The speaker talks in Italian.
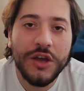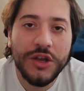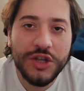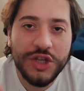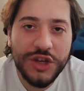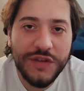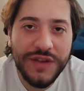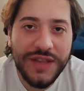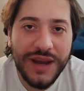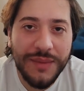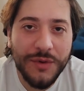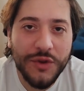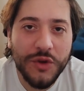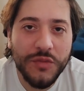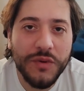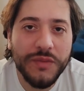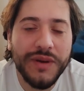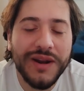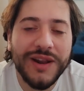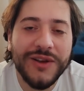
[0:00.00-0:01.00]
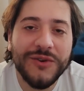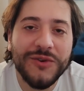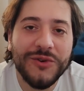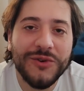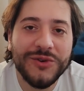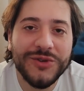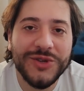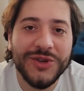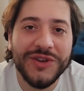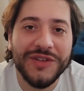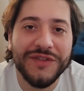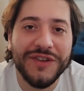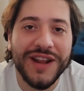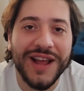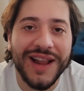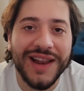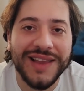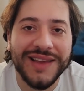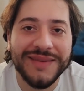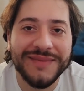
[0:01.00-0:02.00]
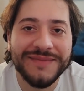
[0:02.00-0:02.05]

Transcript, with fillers: Ci vediamo dopo per le conclusioni finali.